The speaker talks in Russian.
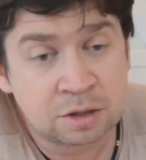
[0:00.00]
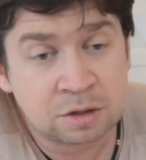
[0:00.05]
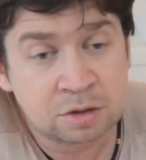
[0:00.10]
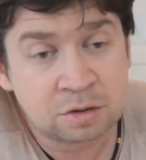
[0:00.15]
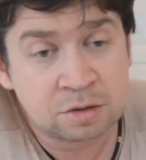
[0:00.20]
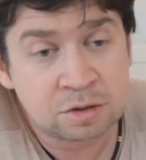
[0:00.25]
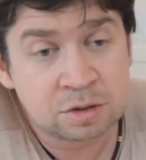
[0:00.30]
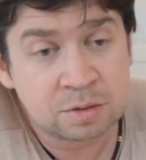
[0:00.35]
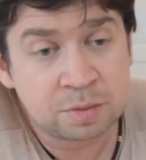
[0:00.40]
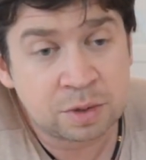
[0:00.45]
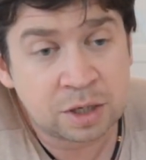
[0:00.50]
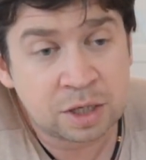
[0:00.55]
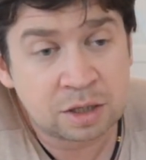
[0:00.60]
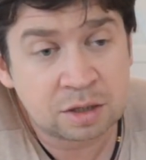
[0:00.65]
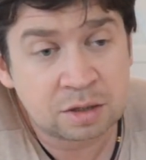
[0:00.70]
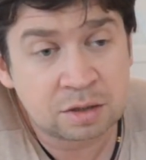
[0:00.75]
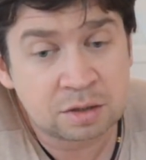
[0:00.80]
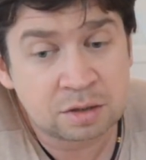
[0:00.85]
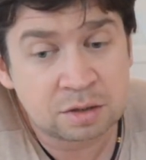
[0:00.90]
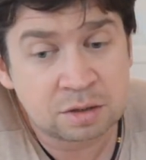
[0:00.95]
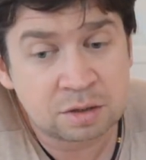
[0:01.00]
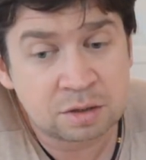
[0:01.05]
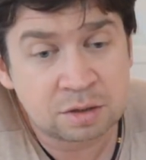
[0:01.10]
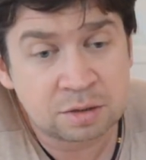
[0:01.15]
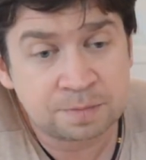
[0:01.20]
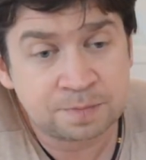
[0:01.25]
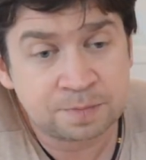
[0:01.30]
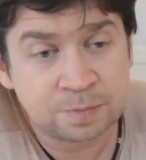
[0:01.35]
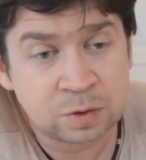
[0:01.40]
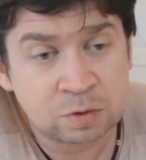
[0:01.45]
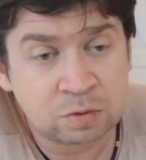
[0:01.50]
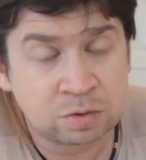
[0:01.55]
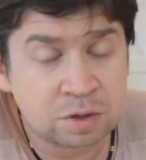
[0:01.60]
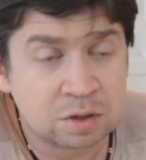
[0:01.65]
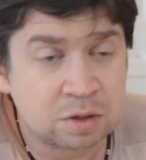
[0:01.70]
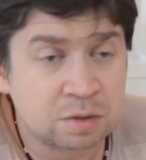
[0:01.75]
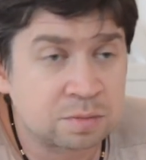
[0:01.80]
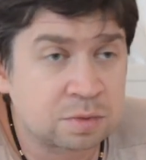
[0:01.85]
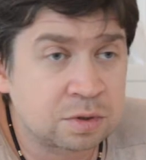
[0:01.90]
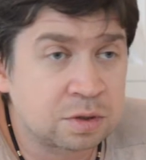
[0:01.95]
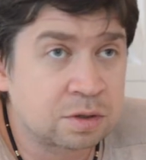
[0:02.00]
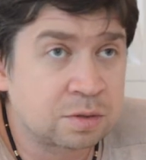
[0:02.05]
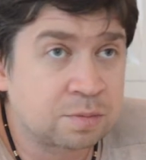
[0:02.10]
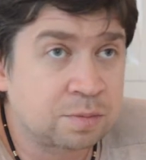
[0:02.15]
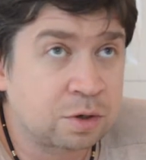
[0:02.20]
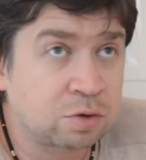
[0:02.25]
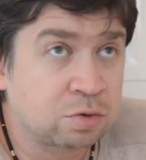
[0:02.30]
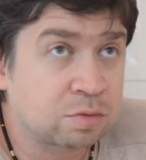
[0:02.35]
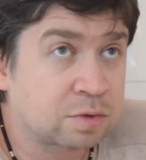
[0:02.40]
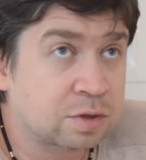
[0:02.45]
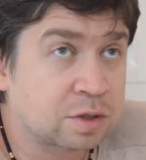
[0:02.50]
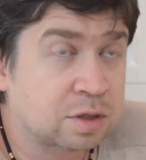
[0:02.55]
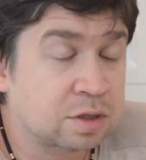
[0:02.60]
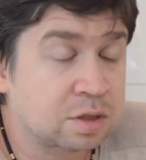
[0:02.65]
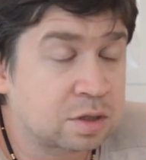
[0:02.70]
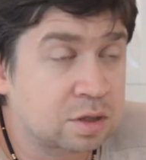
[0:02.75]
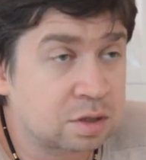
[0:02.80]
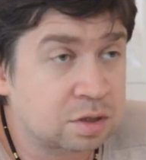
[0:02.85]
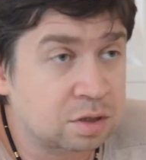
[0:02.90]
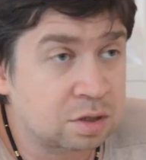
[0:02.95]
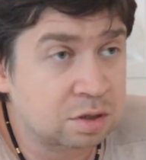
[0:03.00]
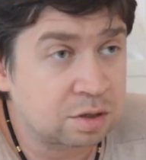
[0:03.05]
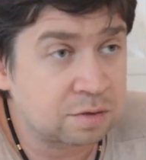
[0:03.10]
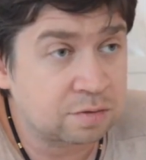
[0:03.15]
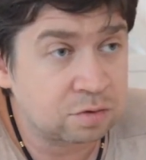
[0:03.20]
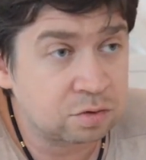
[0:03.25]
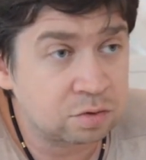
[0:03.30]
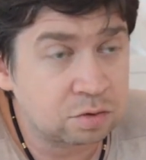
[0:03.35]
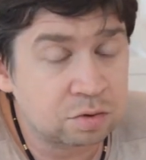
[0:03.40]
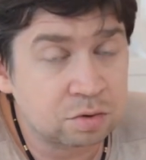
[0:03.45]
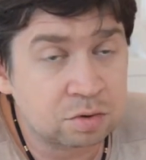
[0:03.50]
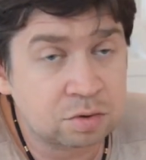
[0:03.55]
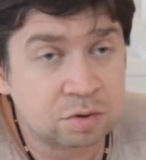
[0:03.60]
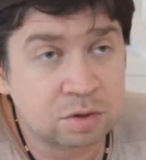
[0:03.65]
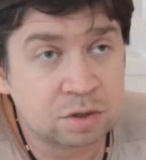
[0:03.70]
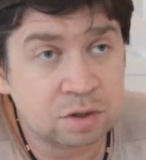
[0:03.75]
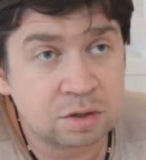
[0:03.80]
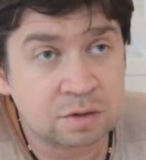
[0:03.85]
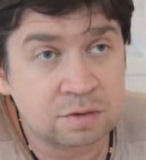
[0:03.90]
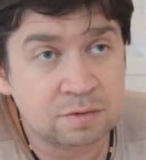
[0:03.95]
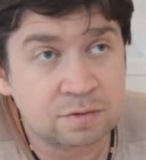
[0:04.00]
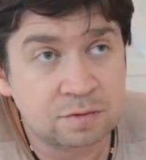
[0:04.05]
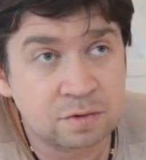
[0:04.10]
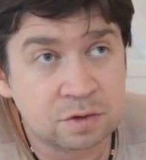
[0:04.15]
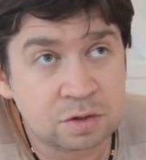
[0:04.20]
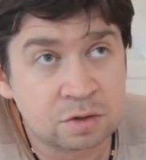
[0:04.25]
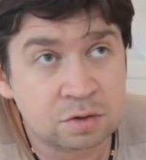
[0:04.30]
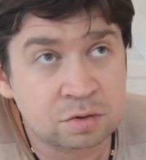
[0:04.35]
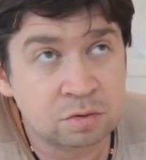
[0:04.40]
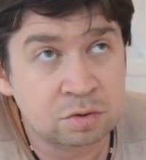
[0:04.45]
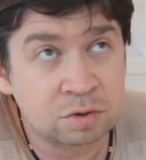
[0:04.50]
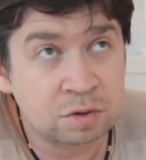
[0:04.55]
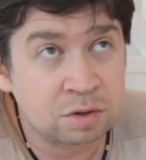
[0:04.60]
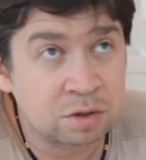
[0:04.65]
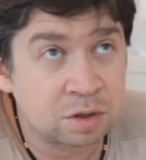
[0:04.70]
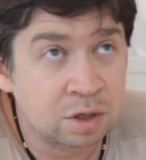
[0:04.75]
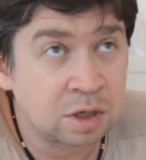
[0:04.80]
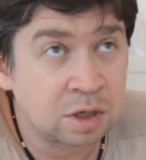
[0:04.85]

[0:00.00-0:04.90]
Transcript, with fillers: То есть проект, э, он как бы придумался достаточно давно, но только весной